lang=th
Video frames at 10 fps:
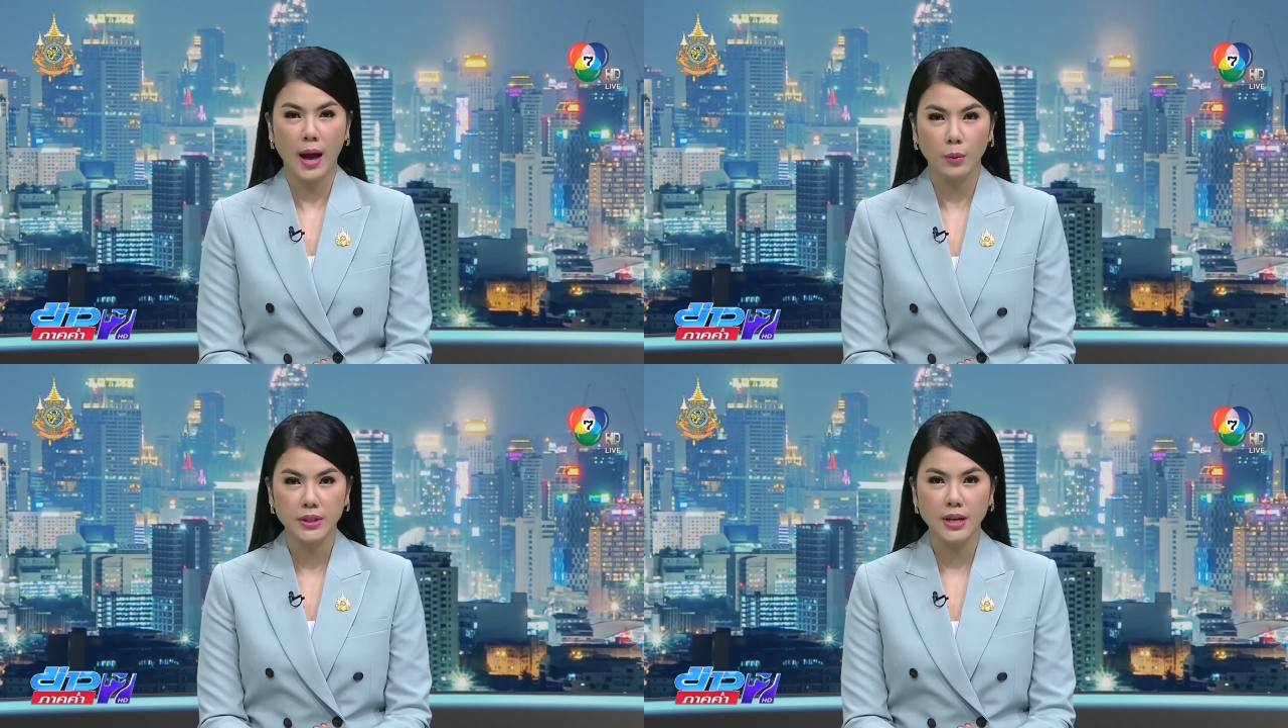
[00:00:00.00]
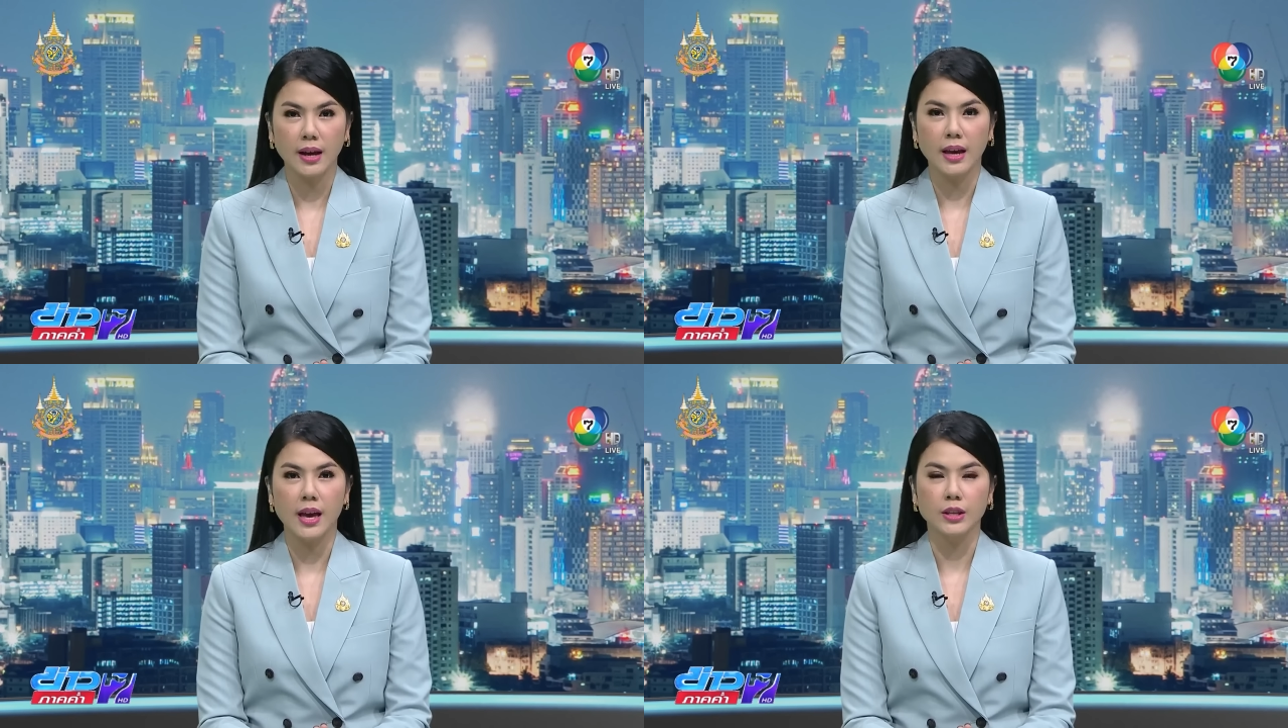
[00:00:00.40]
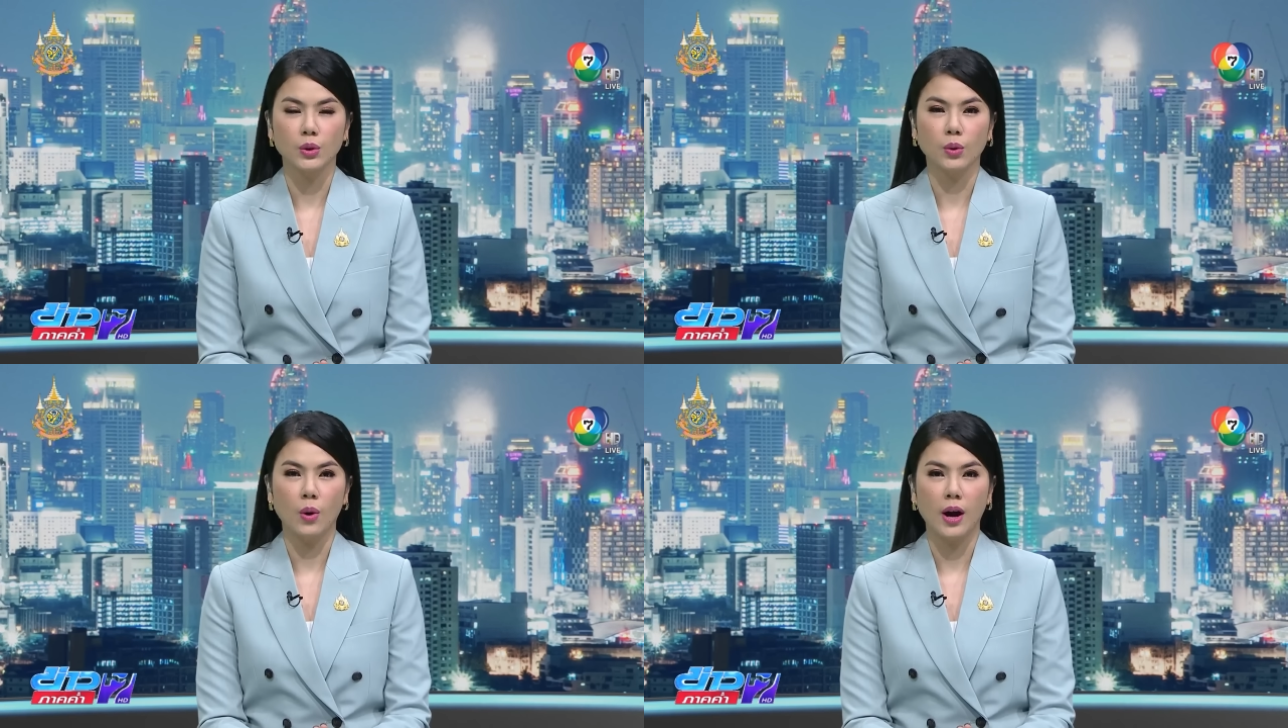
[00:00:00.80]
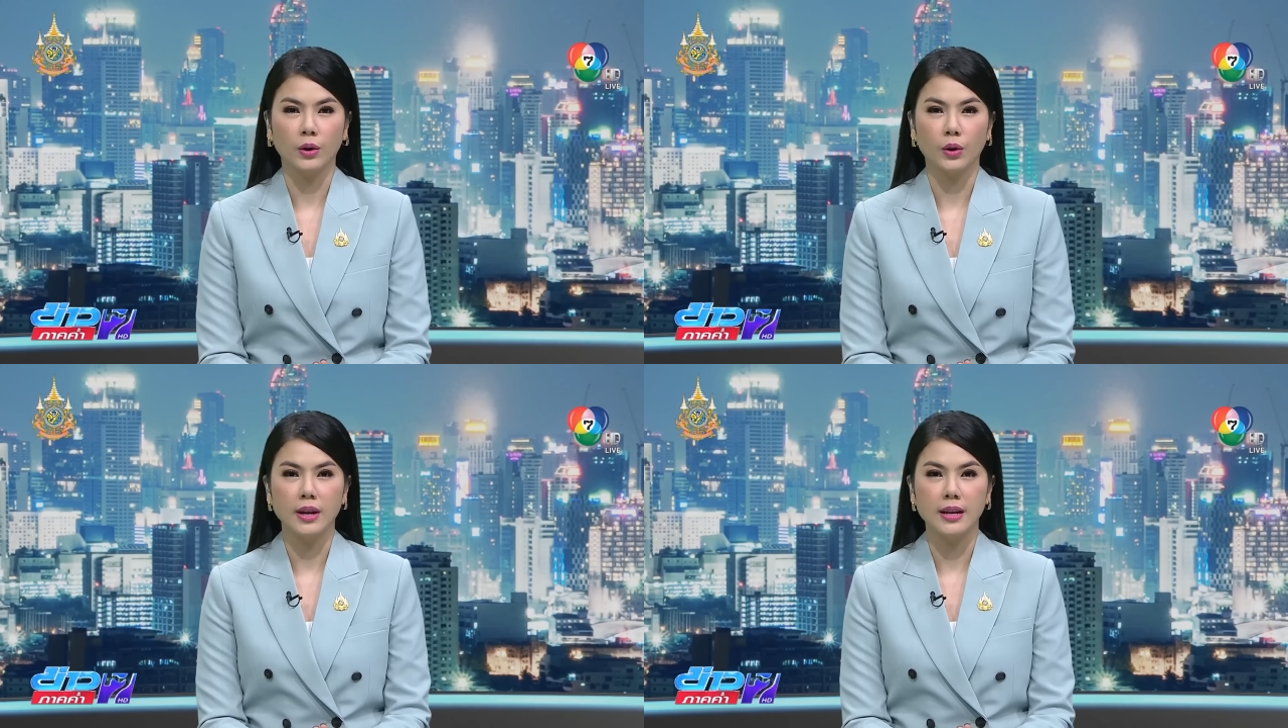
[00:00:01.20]
5วิชาเอกจนกว่า
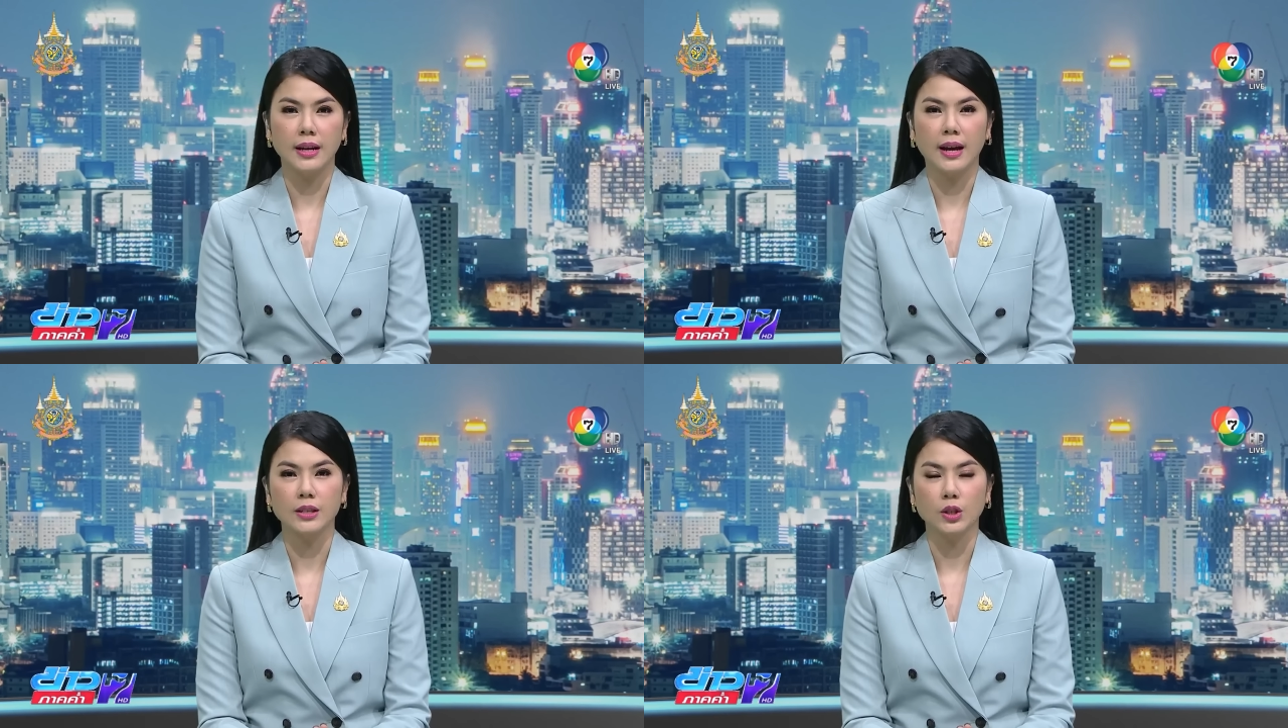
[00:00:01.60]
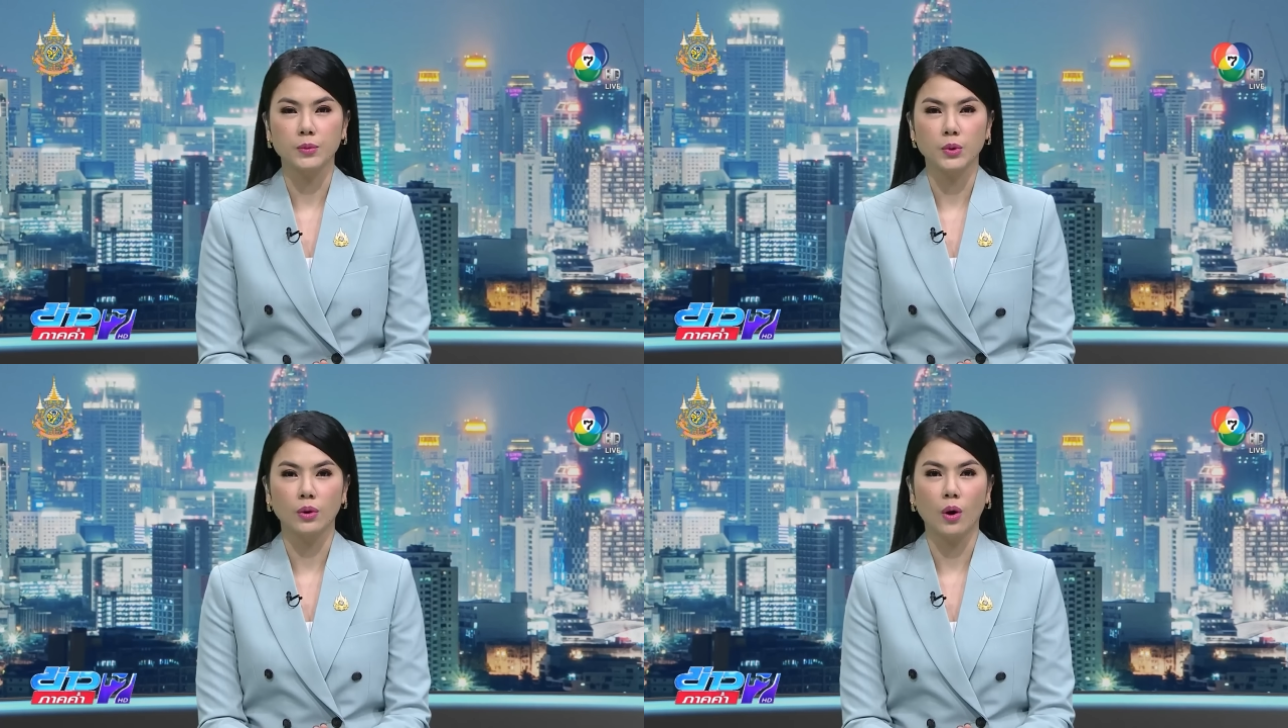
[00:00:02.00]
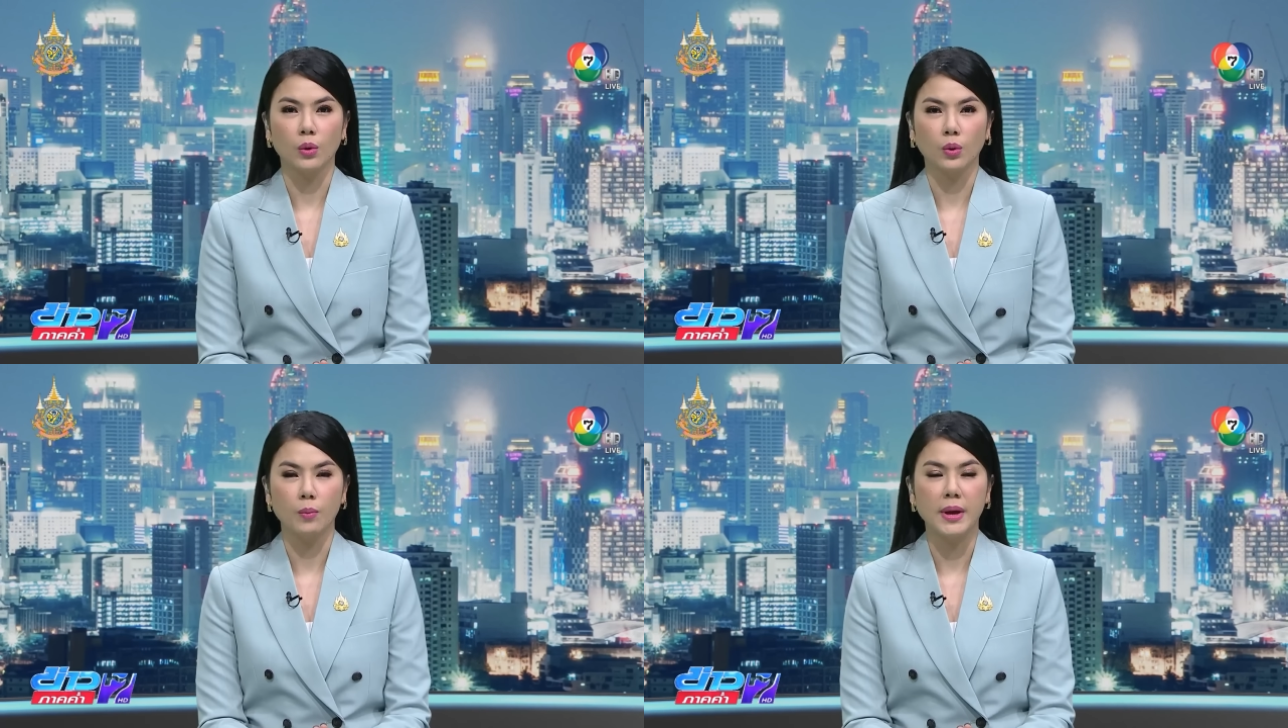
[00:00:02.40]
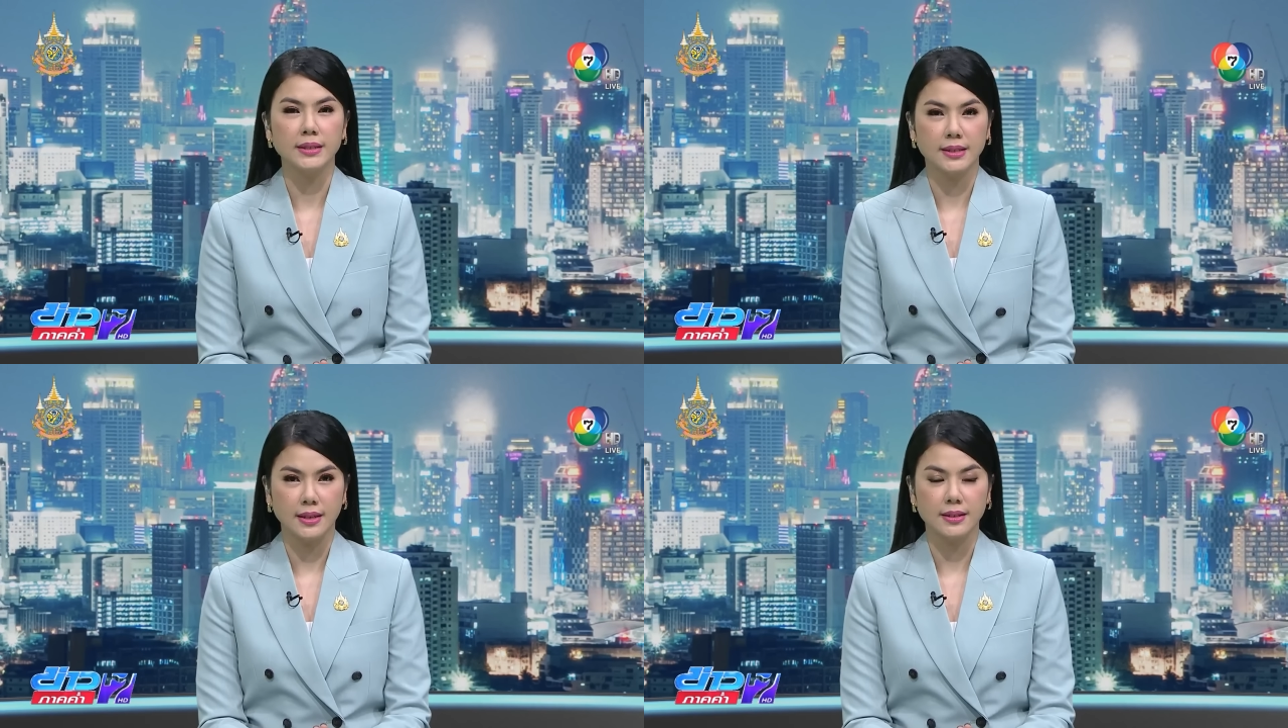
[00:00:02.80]
กรณีการสอบสวนของครูเบ
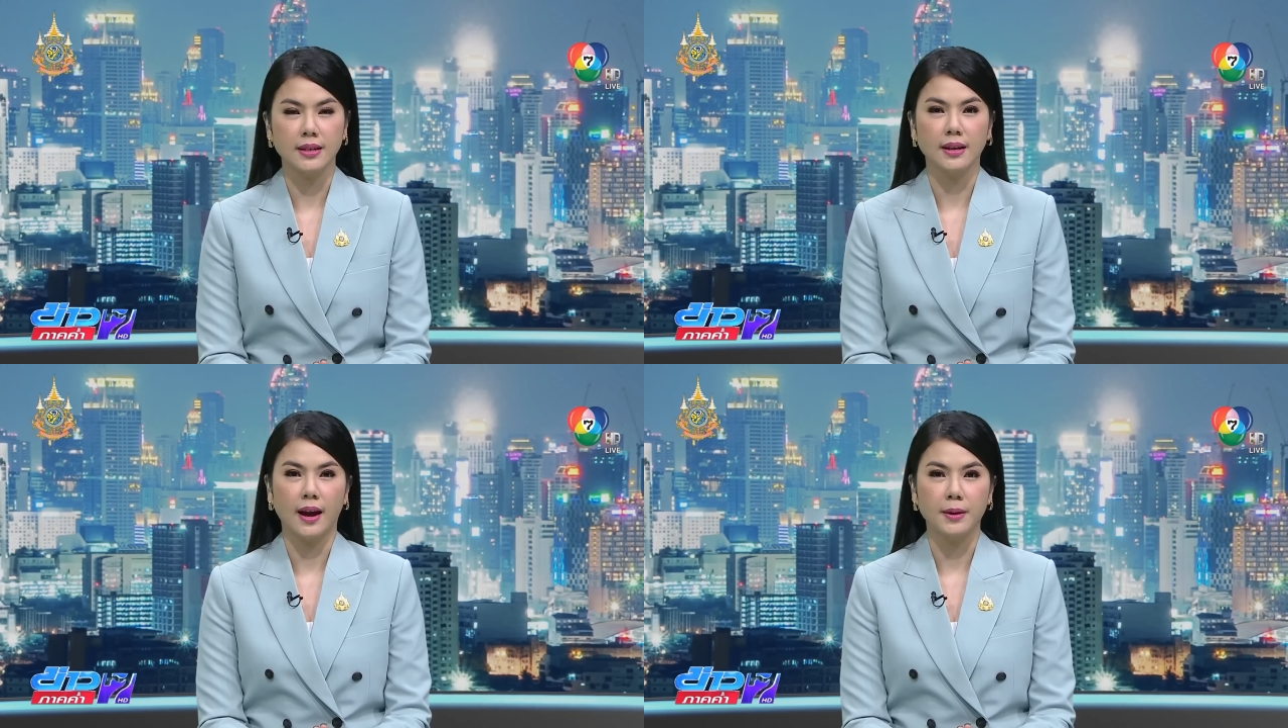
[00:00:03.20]
นจะเสร็จสิ้น